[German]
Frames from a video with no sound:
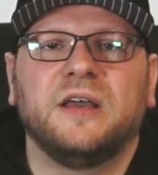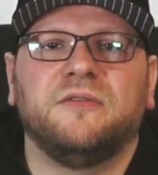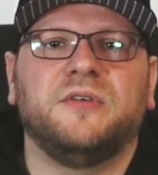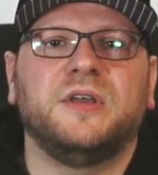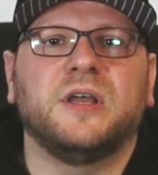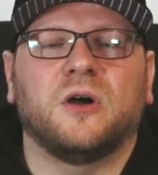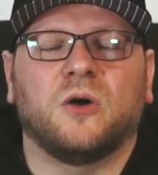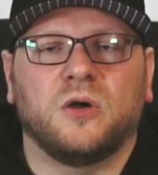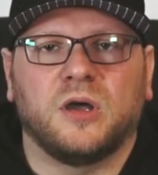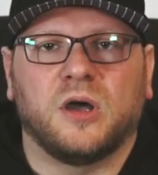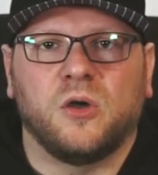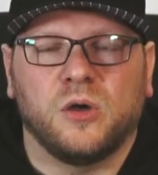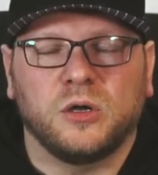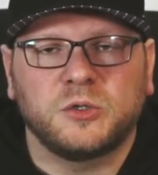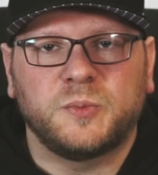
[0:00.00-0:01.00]
wie ihr
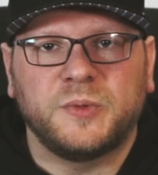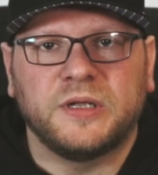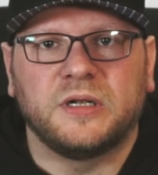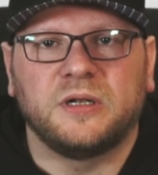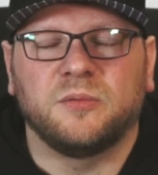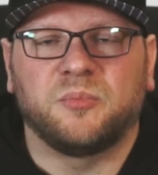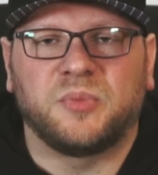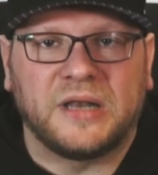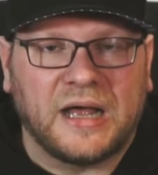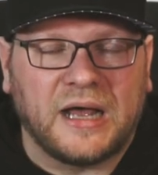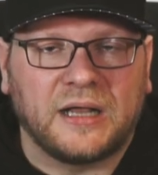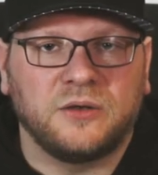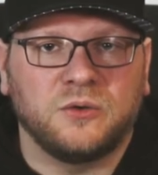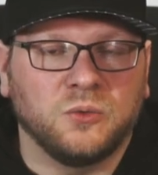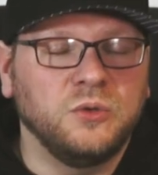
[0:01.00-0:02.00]
euer Hörspiel
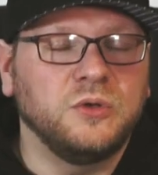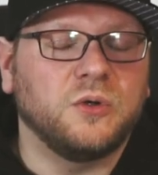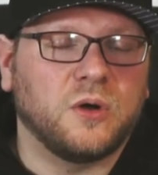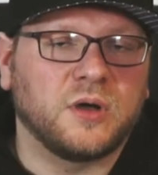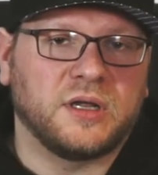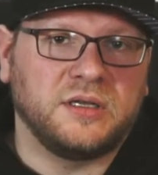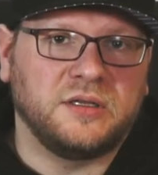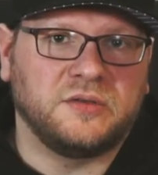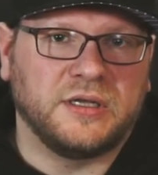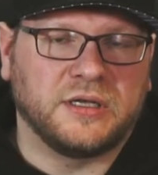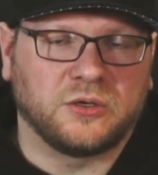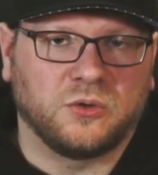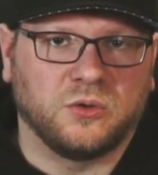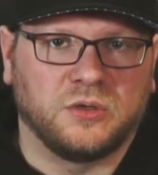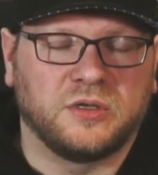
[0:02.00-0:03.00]
planen und
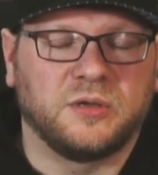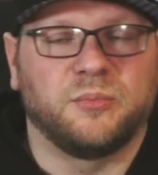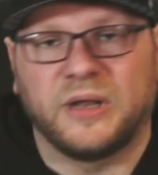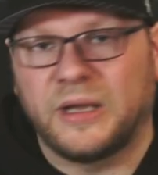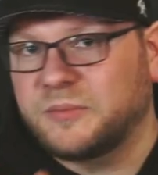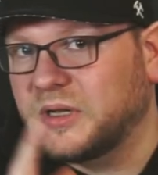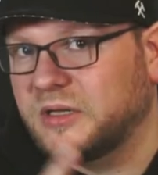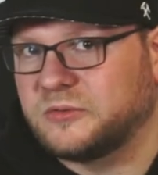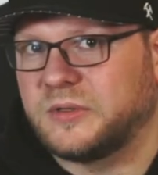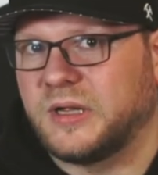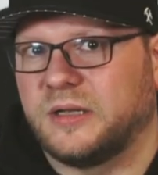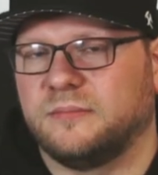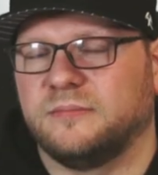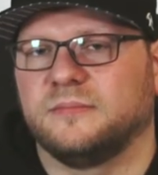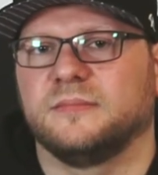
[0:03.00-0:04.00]
organisieren könnt. Bleibt also
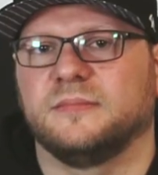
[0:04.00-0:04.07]
dran.